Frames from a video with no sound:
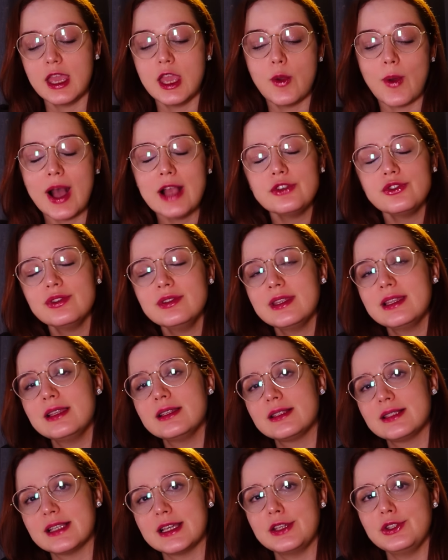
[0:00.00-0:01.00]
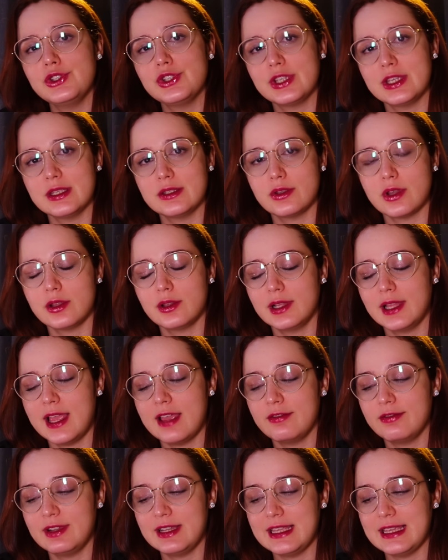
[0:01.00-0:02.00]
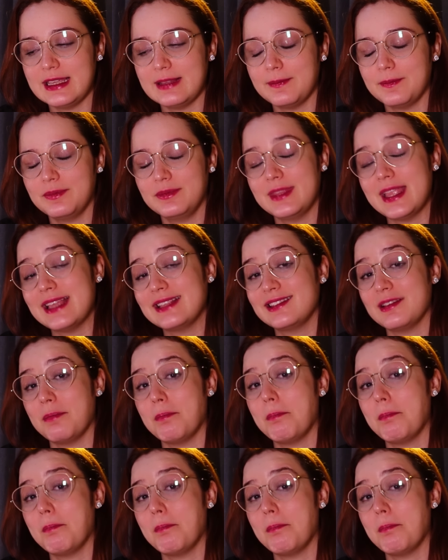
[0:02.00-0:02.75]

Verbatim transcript: Eu acho interessante que Solo Leveling, nessa